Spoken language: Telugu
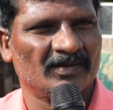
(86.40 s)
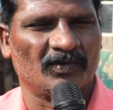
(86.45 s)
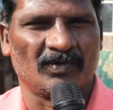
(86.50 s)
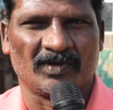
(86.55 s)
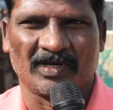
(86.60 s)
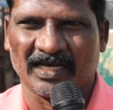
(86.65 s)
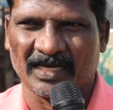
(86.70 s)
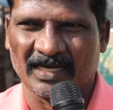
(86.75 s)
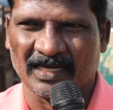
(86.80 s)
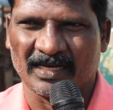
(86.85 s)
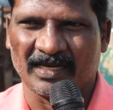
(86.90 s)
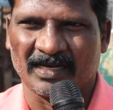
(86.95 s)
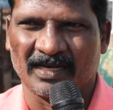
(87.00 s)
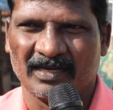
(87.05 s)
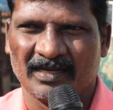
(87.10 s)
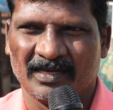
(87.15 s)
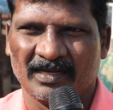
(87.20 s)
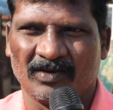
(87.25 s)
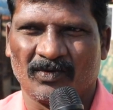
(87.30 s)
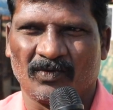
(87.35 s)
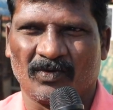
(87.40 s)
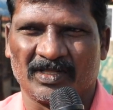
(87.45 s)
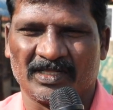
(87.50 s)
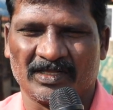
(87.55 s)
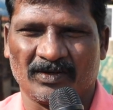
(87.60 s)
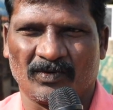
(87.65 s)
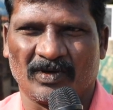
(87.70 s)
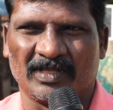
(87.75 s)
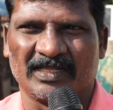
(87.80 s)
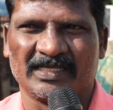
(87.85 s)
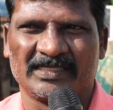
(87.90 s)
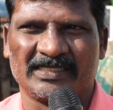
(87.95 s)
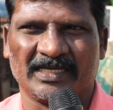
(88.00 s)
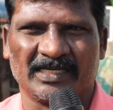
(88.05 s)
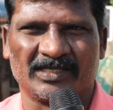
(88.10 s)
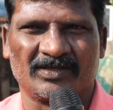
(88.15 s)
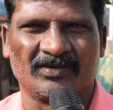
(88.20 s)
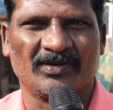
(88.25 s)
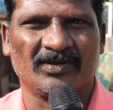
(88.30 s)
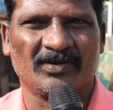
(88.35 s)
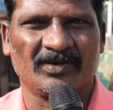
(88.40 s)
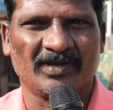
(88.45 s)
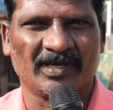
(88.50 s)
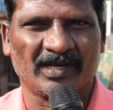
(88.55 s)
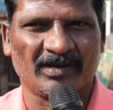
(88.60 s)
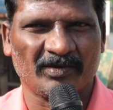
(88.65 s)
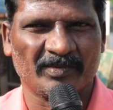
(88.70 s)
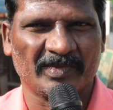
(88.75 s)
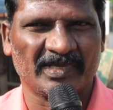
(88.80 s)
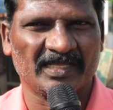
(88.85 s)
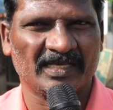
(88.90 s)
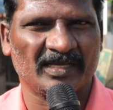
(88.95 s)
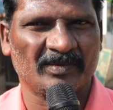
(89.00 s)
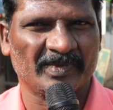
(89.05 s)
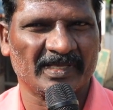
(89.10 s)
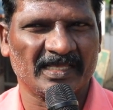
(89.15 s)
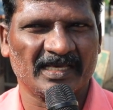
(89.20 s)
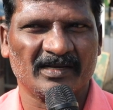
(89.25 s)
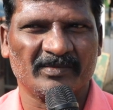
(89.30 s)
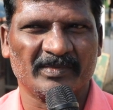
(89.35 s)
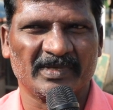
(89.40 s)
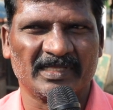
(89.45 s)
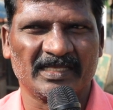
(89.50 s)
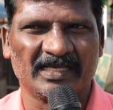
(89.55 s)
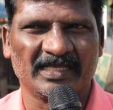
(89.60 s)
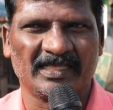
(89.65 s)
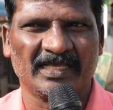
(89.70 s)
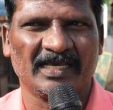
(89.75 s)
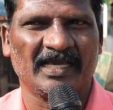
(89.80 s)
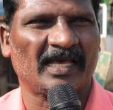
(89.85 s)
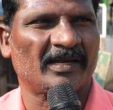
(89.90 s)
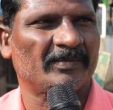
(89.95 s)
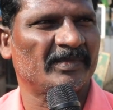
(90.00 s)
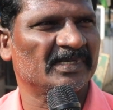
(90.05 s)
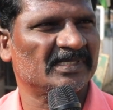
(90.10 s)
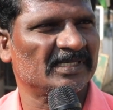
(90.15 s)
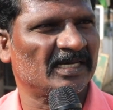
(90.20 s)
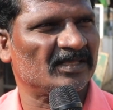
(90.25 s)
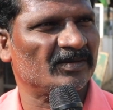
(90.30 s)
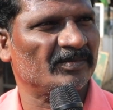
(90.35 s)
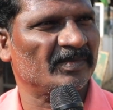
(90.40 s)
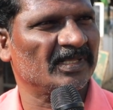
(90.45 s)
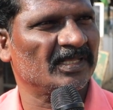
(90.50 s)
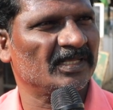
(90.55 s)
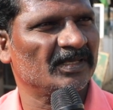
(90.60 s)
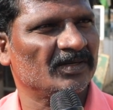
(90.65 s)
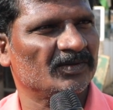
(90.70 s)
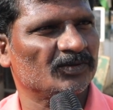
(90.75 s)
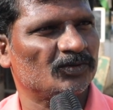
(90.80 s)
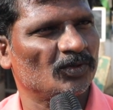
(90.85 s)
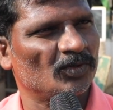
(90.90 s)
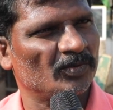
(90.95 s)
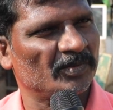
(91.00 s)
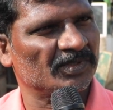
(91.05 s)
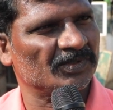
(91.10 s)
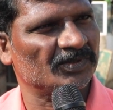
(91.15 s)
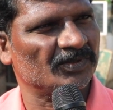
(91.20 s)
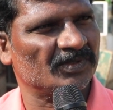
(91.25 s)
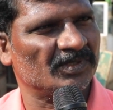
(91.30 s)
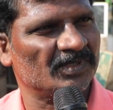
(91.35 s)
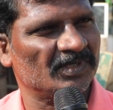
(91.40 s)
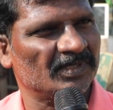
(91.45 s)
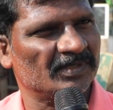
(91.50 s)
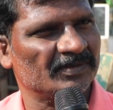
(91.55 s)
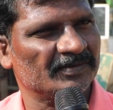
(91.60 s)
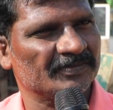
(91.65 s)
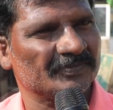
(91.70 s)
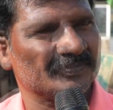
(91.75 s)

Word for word: ఉన్న వంద వంద శాతంలో ఇరవై మందికి పదిహేను మందికి ఇస్తే ఎనభై శాతం మంది సూర్యమని చూస్తున్నారు